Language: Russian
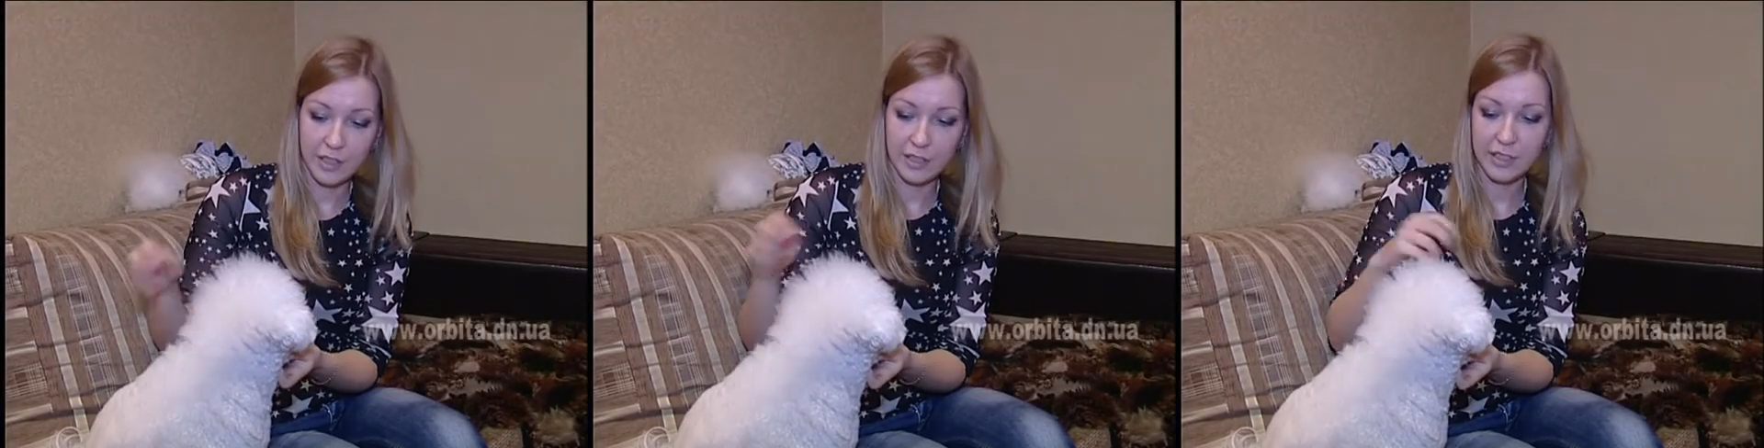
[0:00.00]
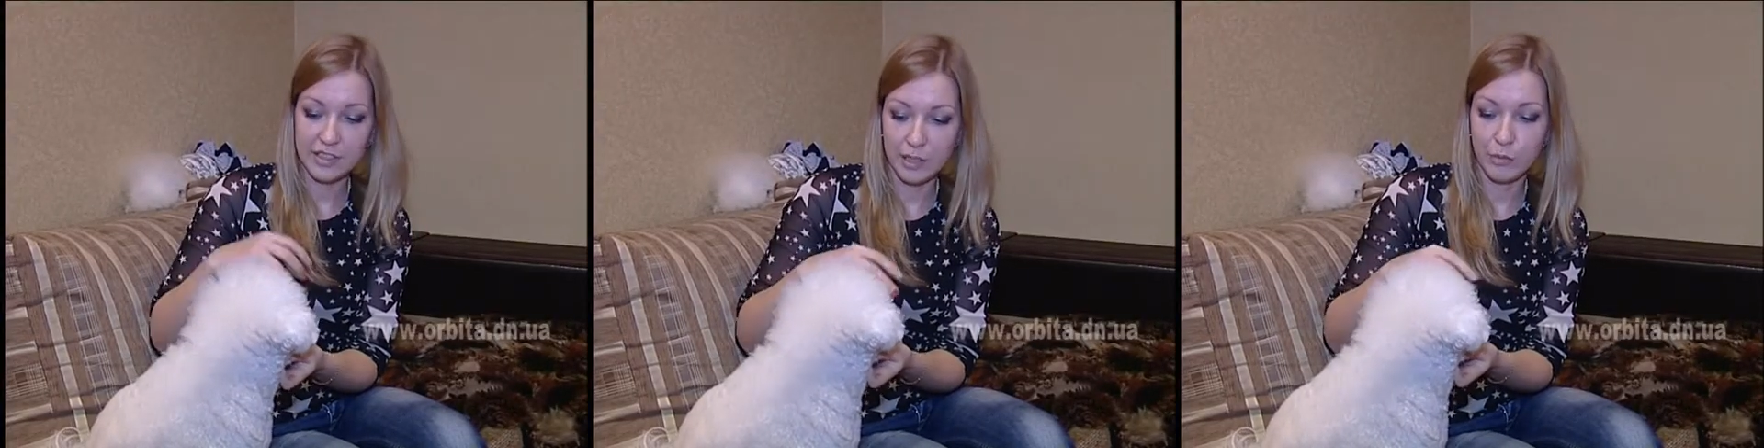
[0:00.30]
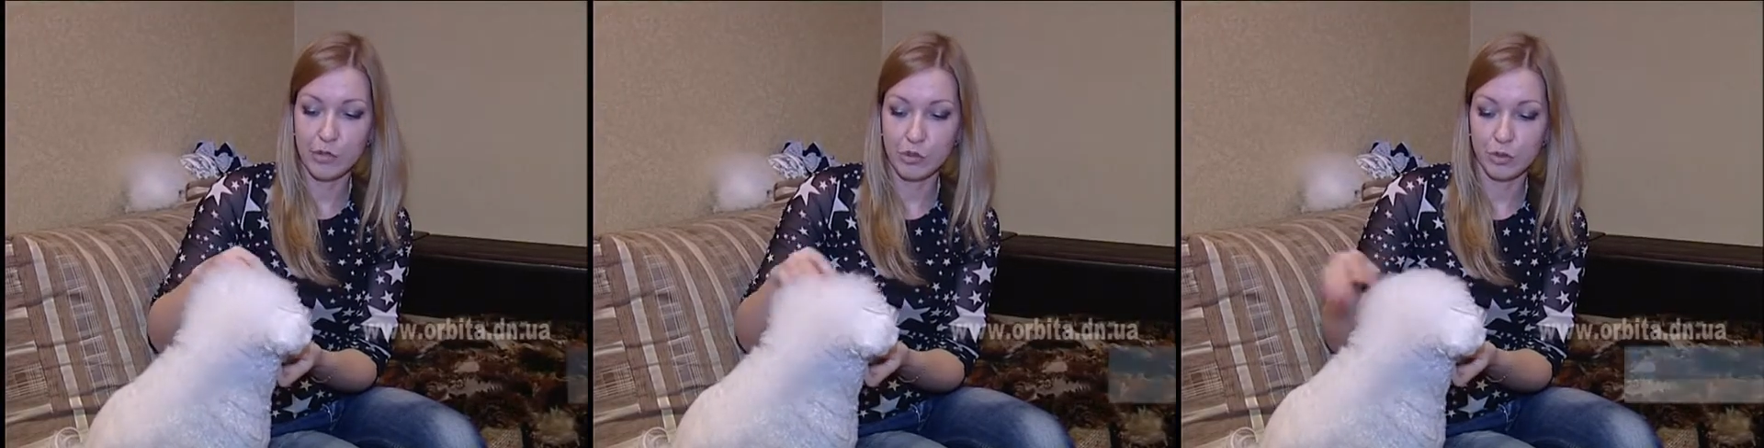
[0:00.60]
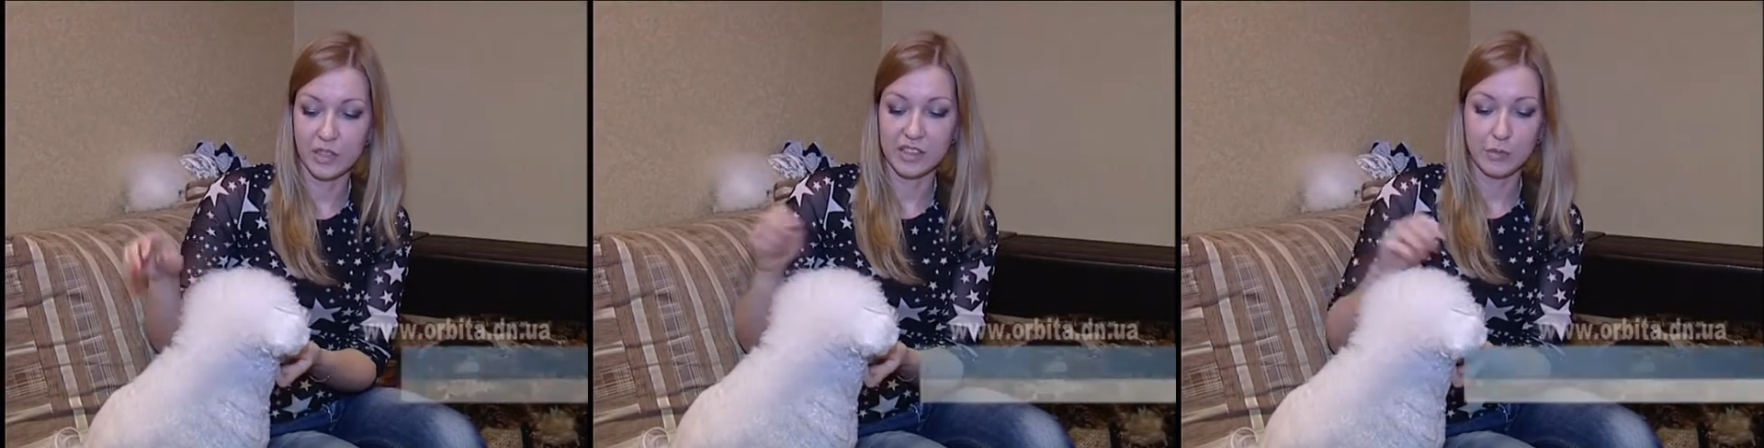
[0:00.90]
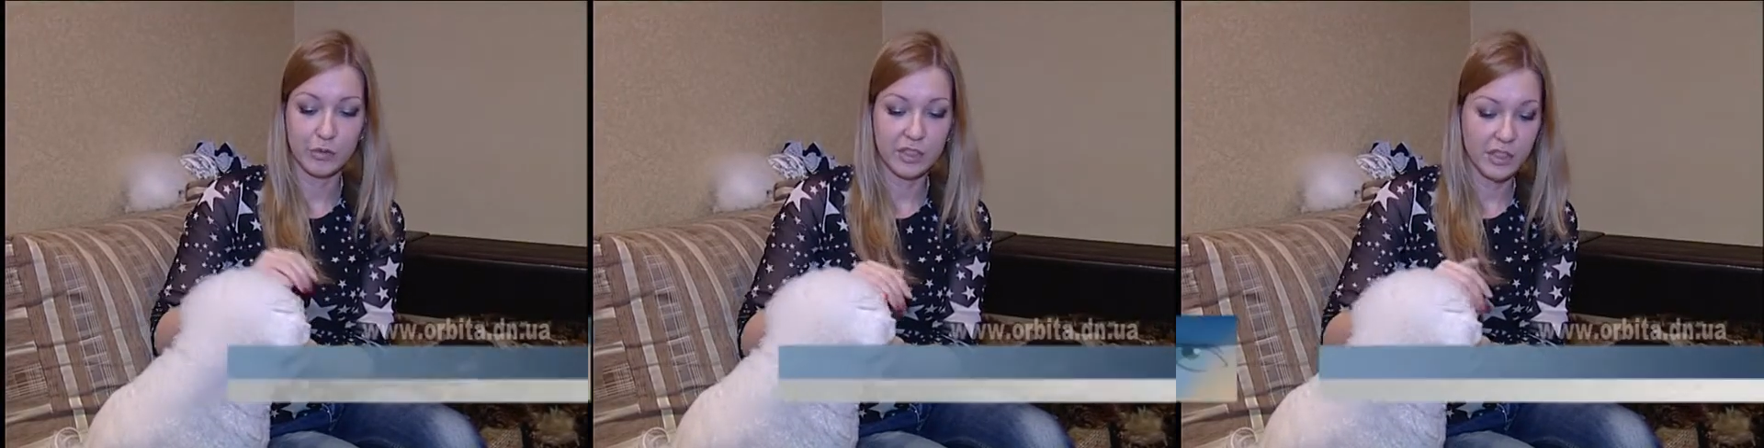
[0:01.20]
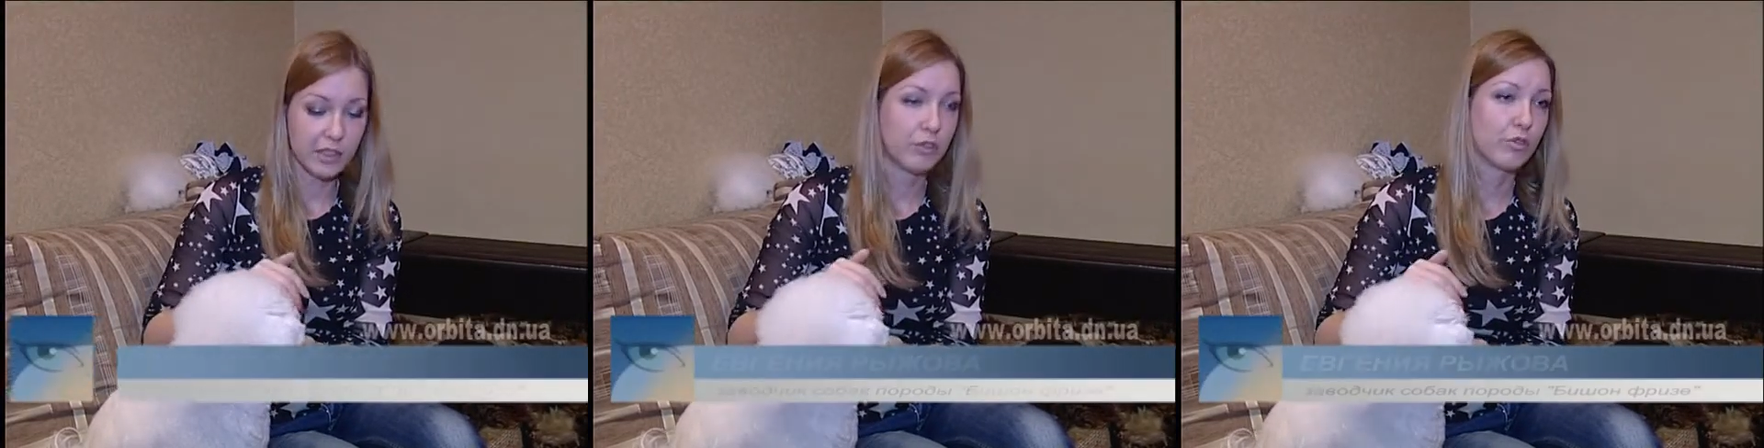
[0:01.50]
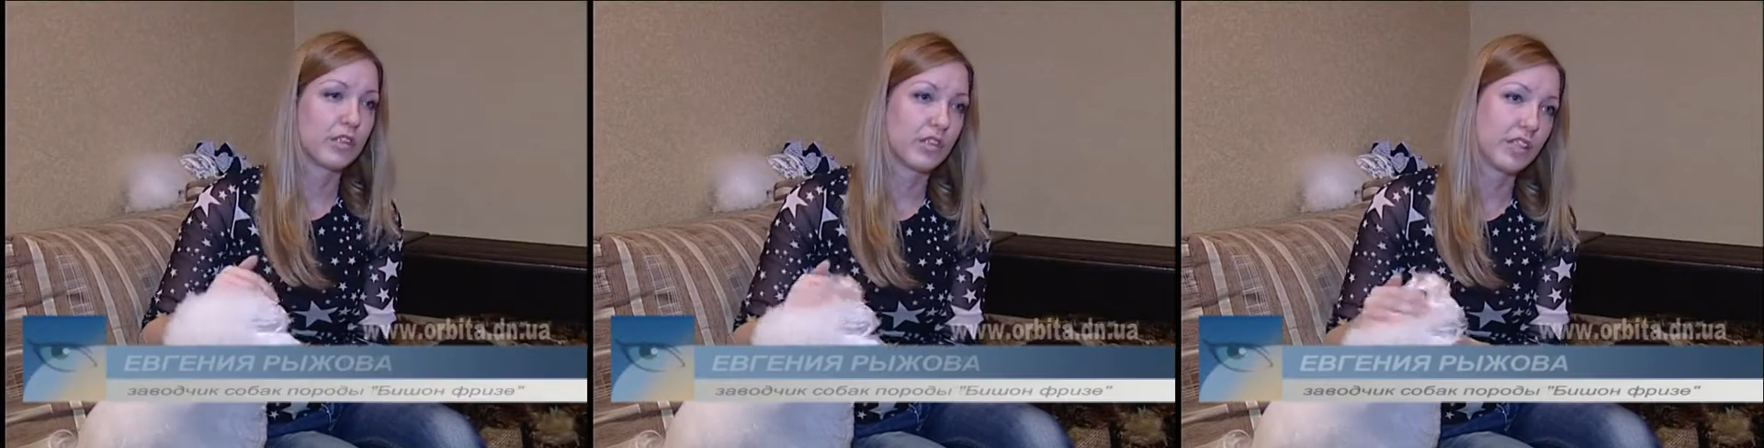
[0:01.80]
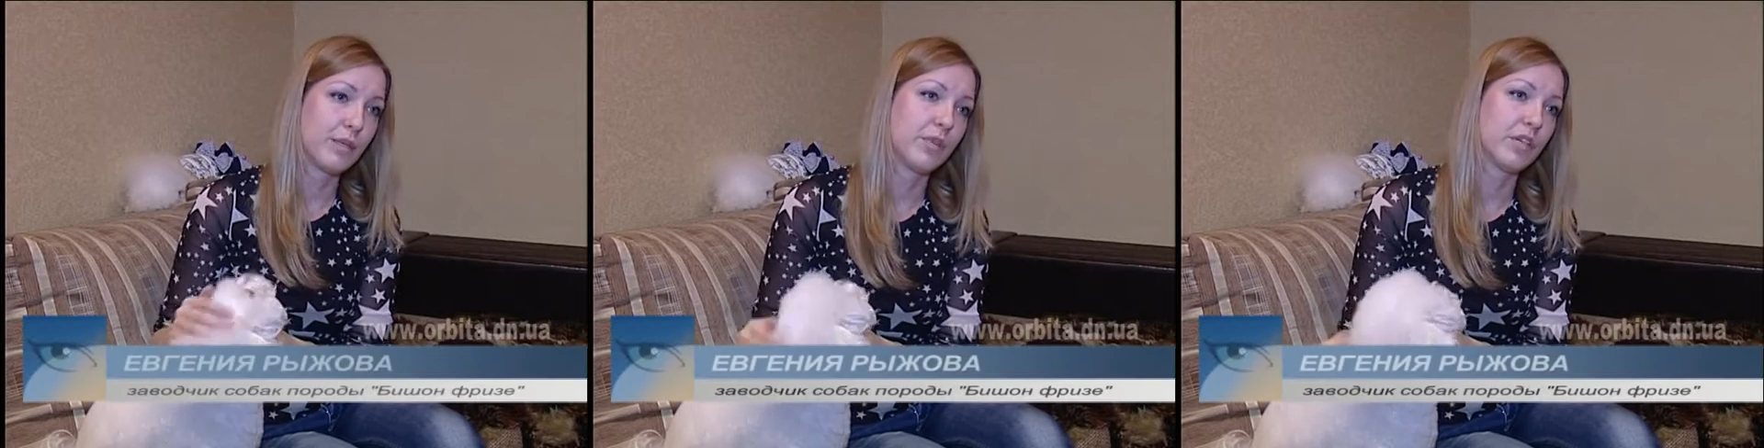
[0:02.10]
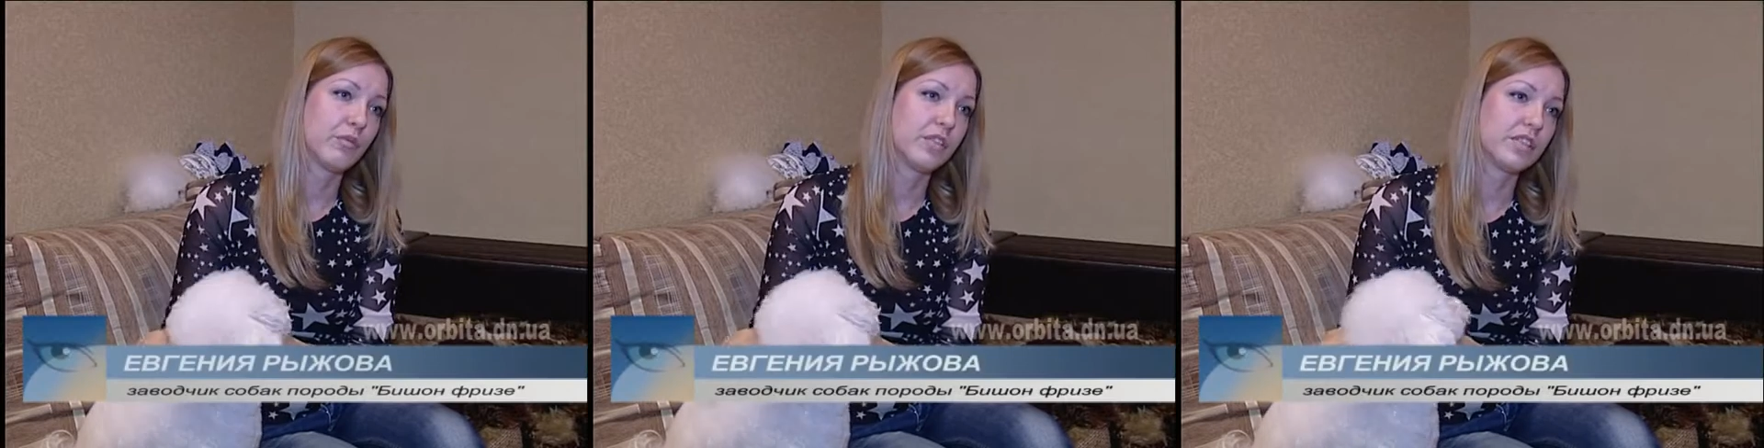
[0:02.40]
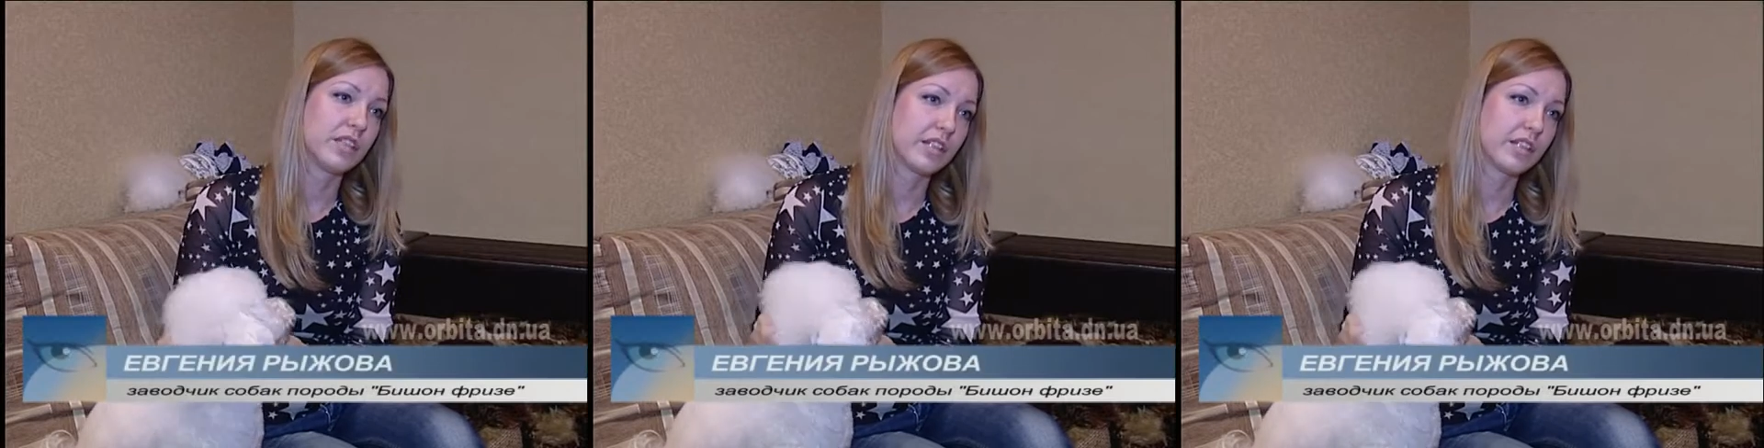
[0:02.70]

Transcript: Если бешона запустить, то тогда приходится,